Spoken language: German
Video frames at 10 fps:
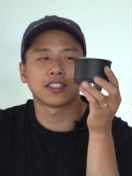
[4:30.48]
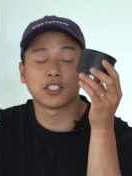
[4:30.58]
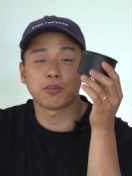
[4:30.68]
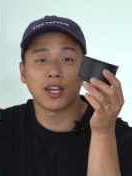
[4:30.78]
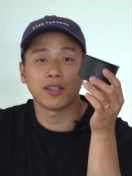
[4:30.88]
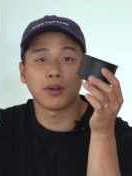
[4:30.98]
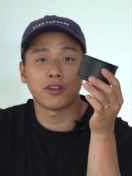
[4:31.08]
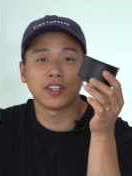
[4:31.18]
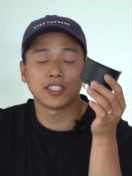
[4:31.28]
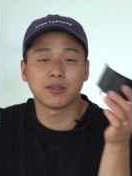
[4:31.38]
dass die schmale
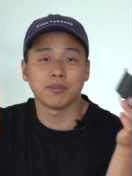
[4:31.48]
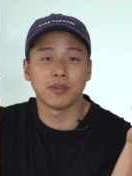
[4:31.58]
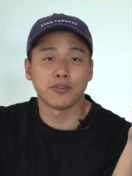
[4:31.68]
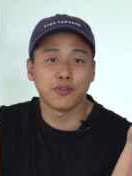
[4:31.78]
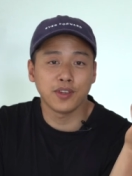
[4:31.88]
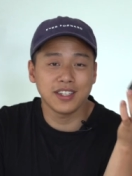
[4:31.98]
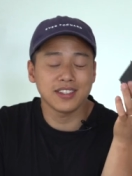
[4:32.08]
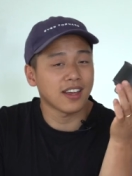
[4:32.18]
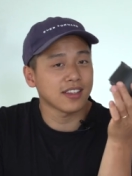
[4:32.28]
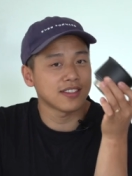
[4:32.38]
Bauweise mit
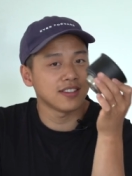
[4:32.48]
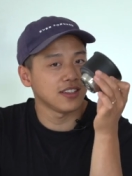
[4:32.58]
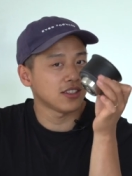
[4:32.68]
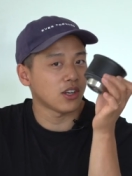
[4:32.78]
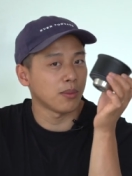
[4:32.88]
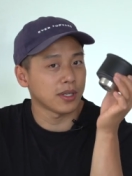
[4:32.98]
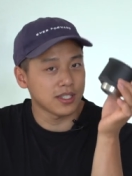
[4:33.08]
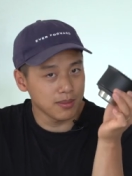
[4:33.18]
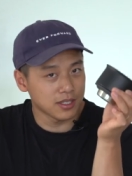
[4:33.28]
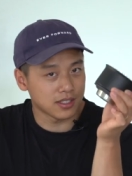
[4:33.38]
vielen Tassen nicht
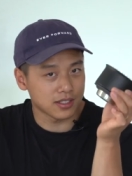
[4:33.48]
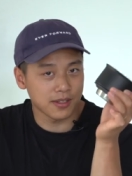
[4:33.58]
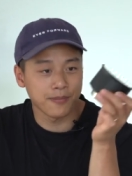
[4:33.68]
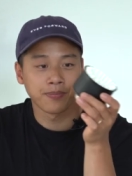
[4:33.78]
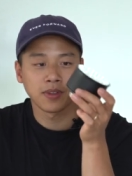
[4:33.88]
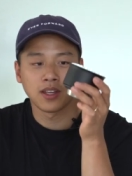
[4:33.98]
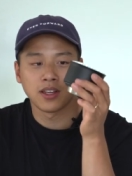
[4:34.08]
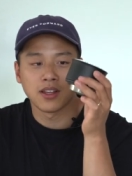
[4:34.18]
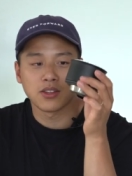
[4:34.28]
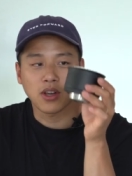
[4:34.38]
kompatibel ist.
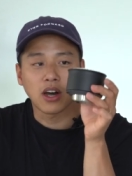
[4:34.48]
Zu